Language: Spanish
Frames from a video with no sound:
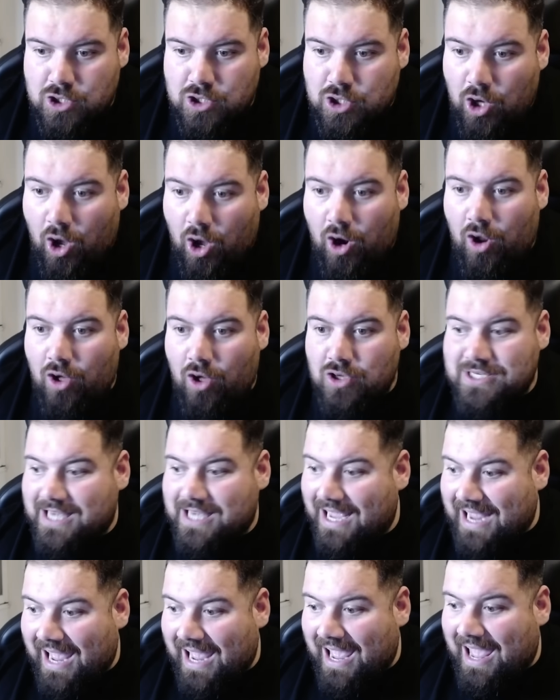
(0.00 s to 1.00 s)
Solo
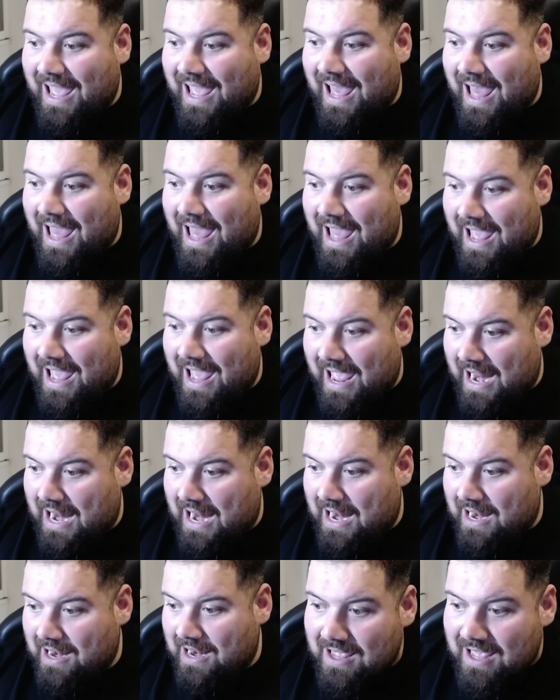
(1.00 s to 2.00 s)
se queja
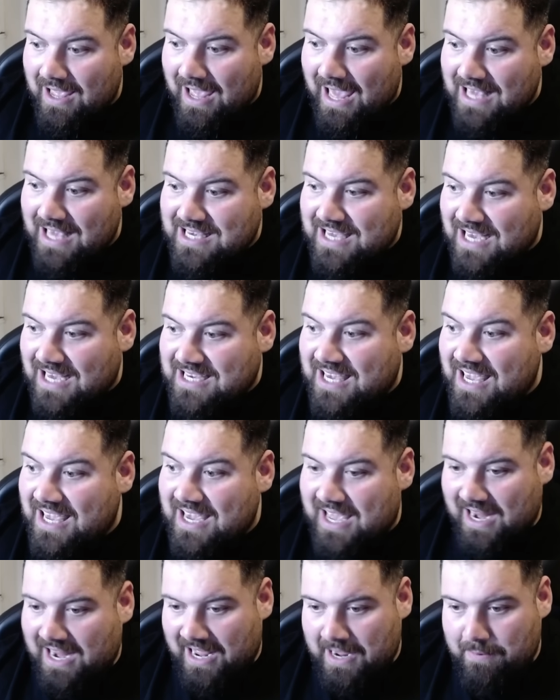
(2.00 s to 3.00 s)
él. Es que es
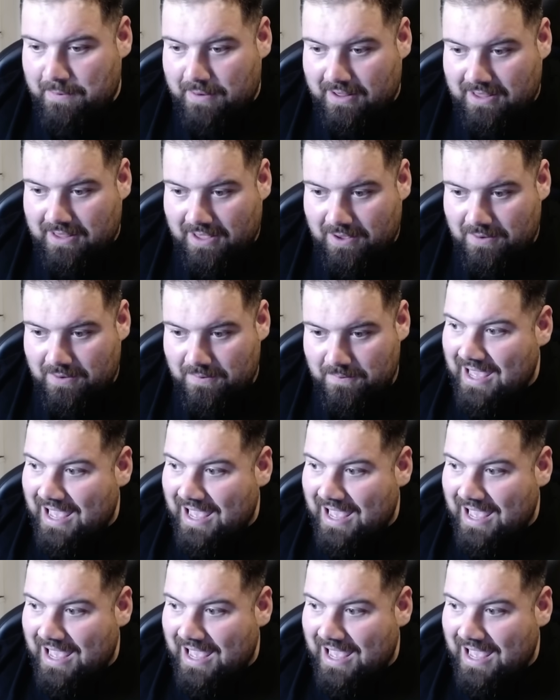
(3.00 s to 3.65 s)
increíble, tío.